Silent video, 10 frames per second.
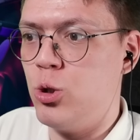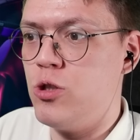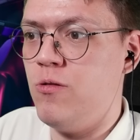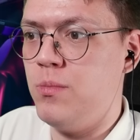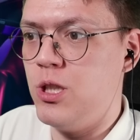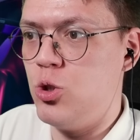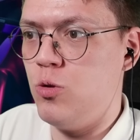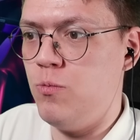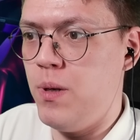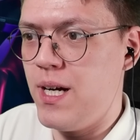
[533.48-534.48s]
Накручиваем
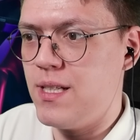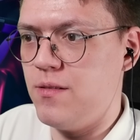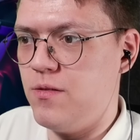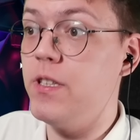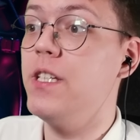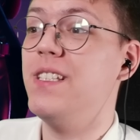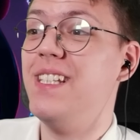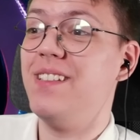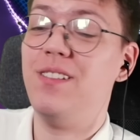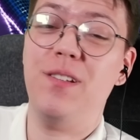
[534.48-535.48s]
1000 баксов.
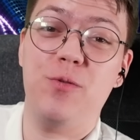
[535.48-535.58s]
Естественно,